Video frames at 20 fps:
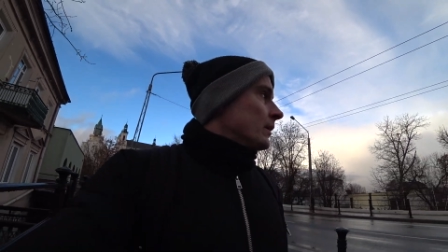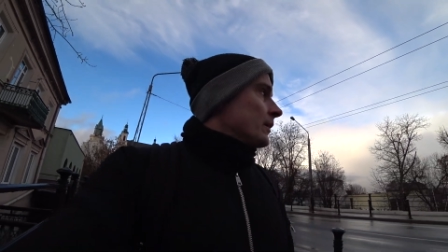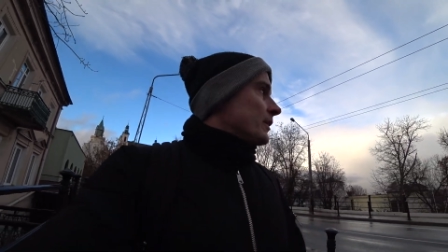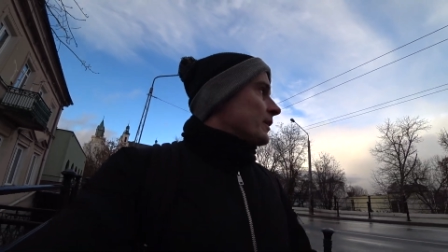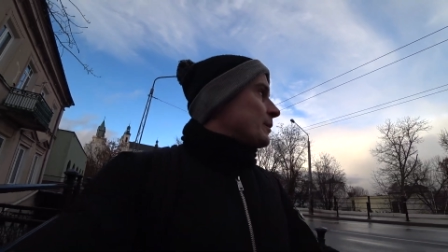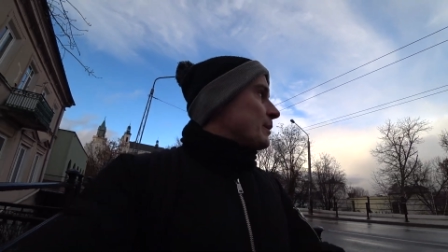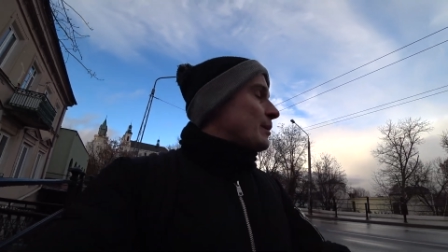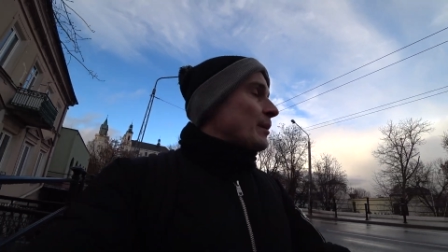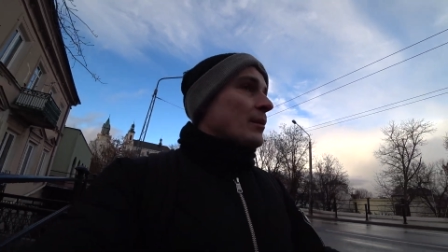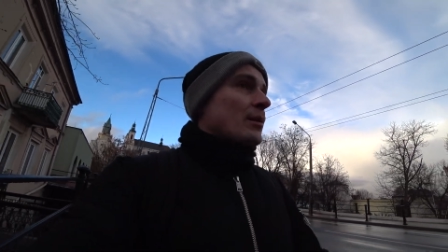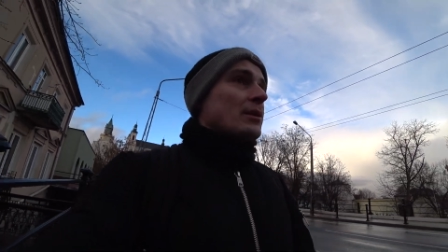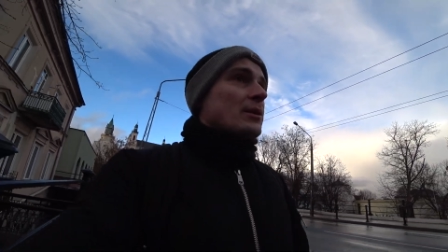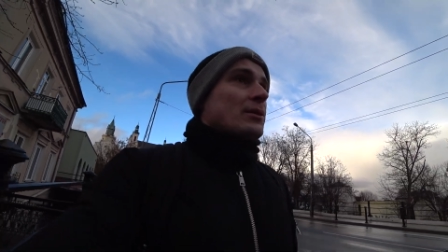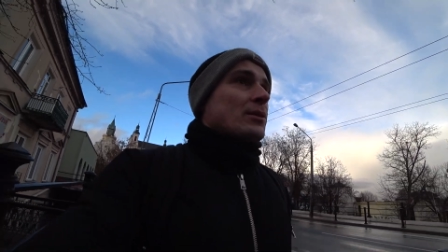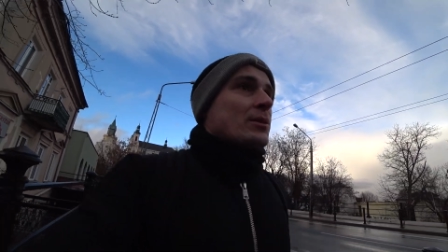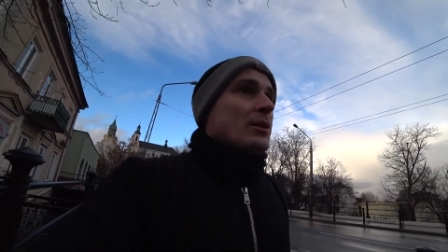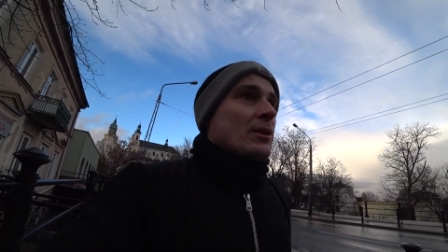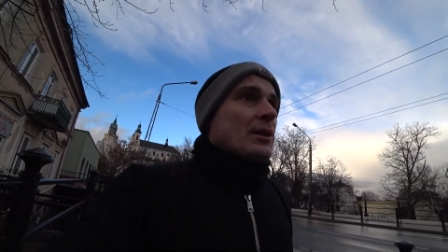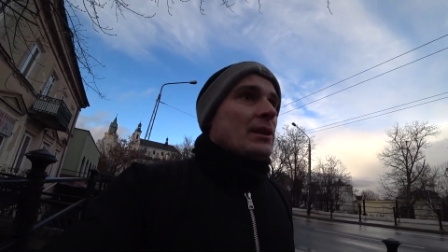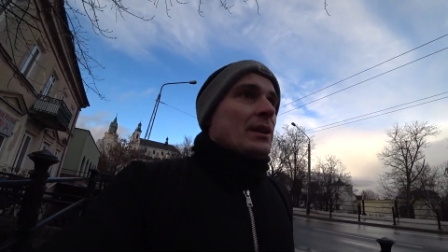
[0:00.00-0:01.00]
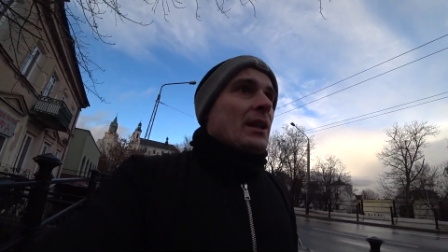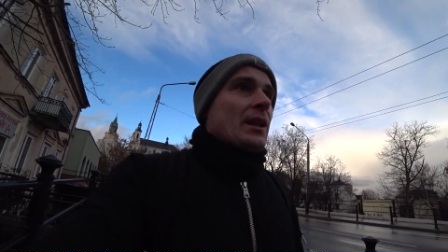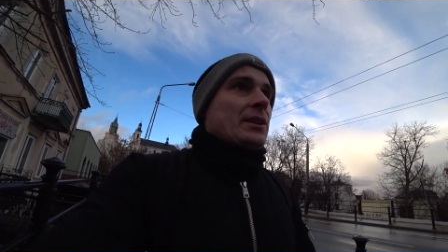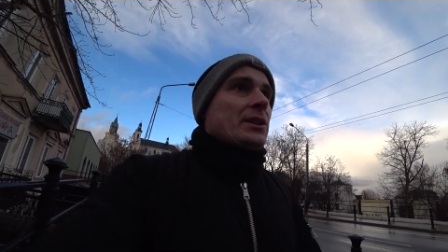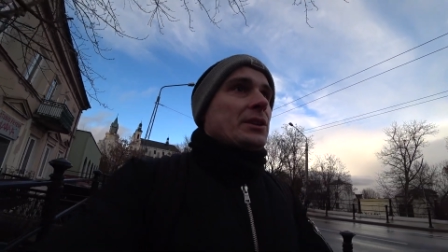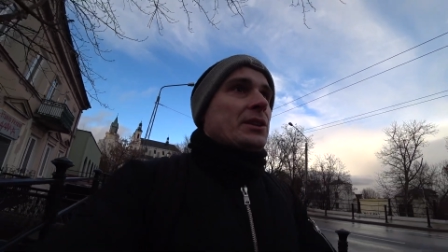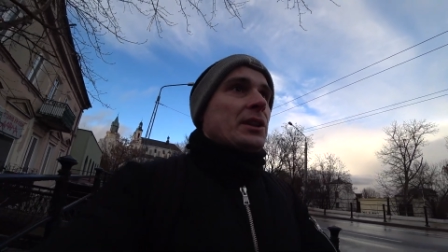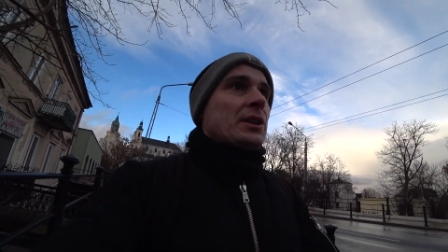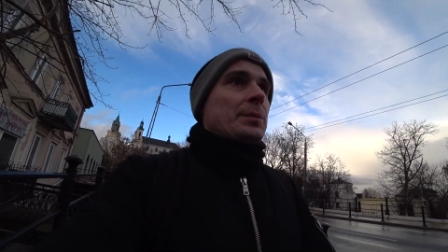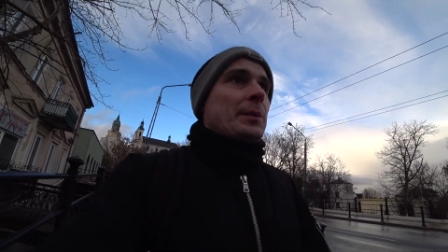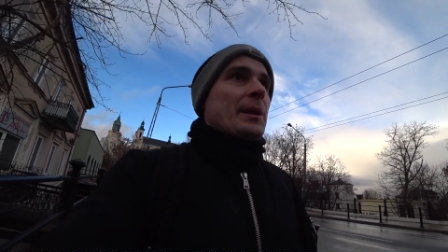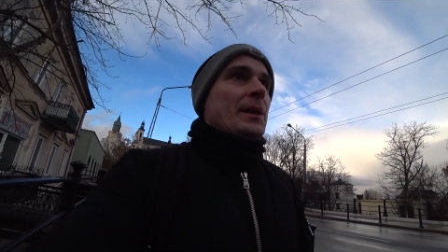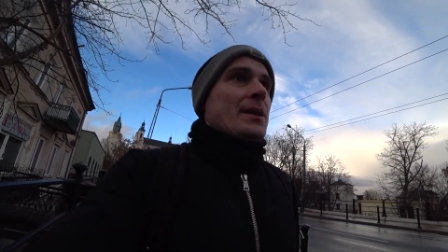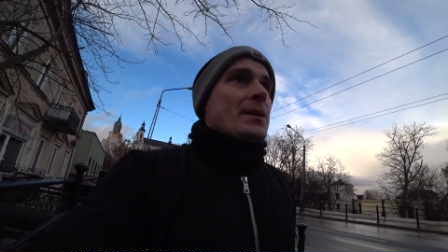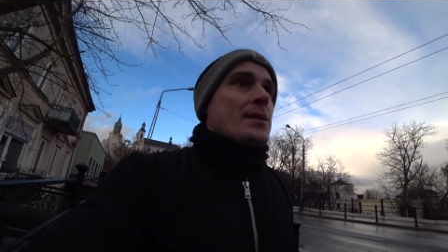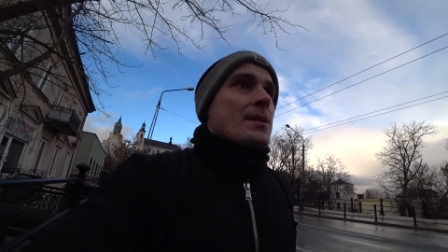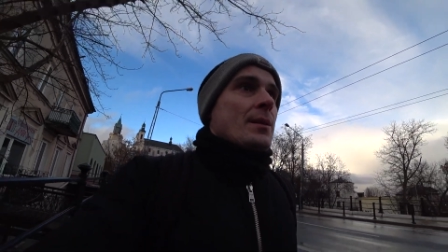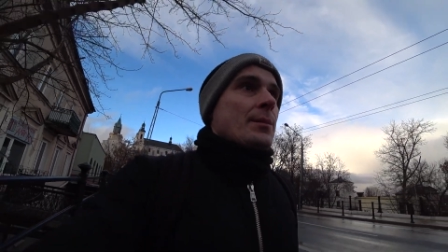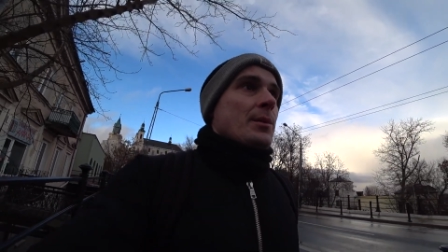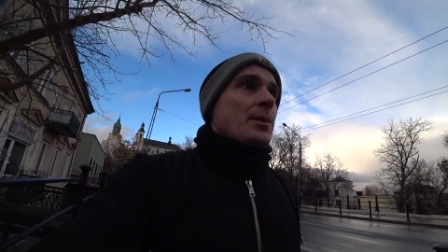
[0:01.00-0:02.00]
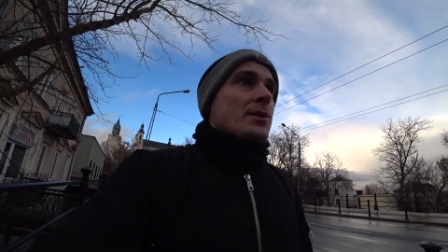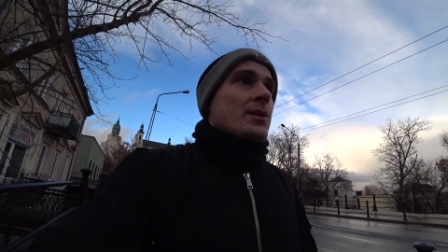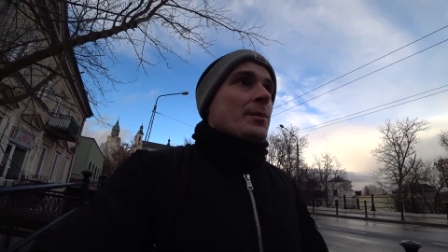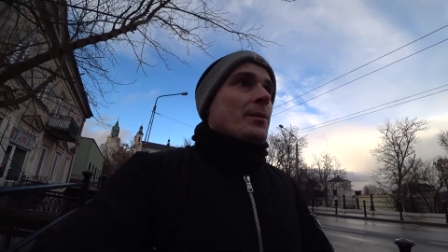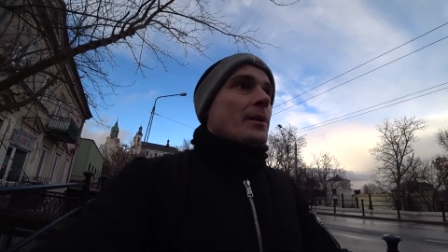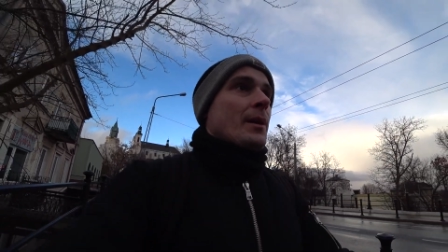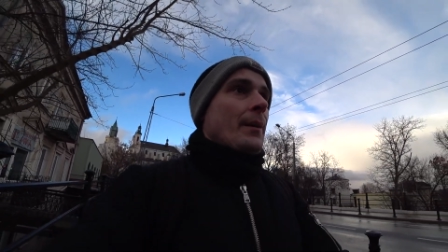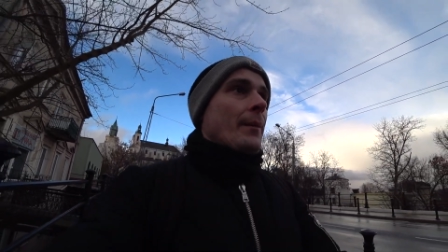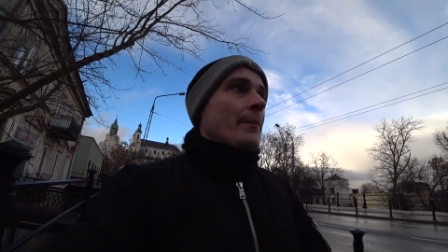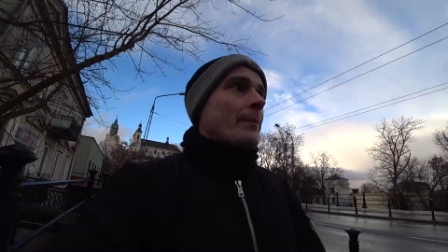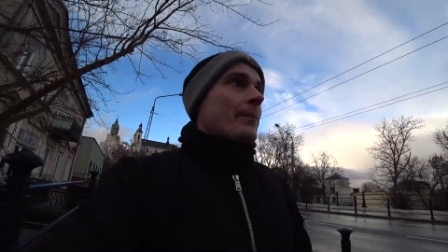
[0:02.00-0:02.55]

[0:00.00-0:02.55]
Żeby po prostu no, nie tracić też pieniędzy niepotrzebnie